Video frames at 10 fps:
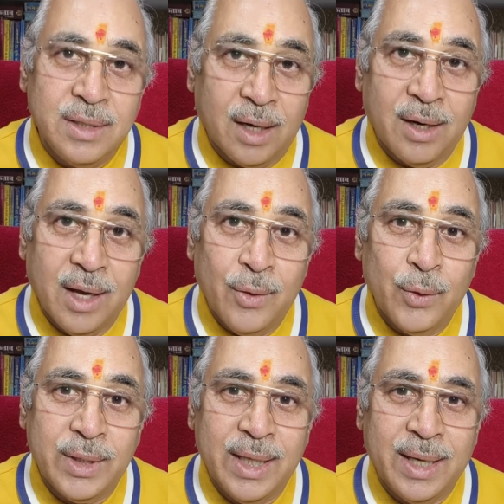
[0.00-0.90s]
झगड़ा
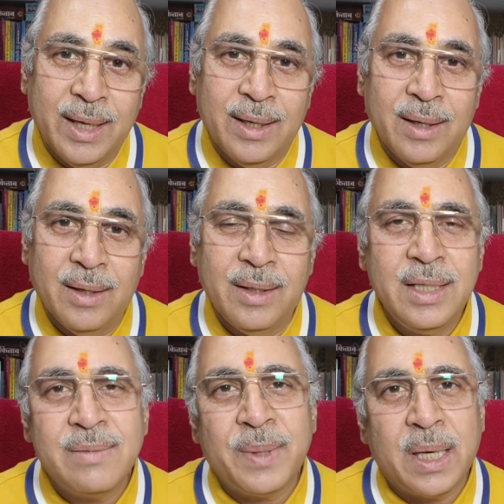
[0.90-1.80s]
होते रहना
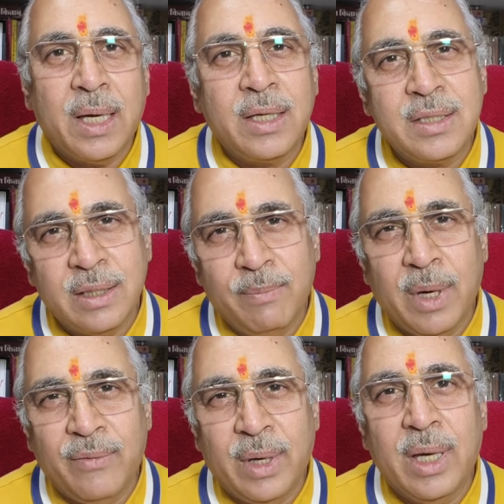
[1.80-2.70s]
इस प्रकार की
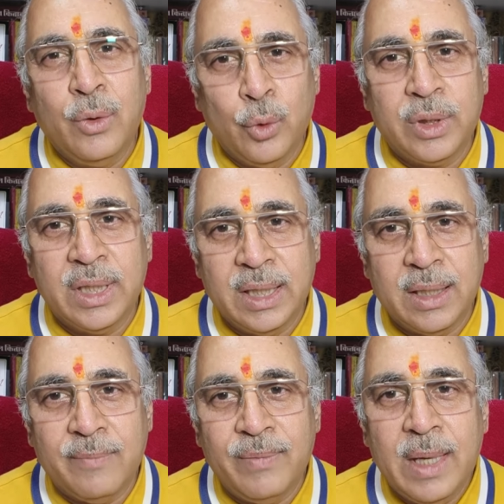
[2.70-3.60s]
संभावनाएं होती हैं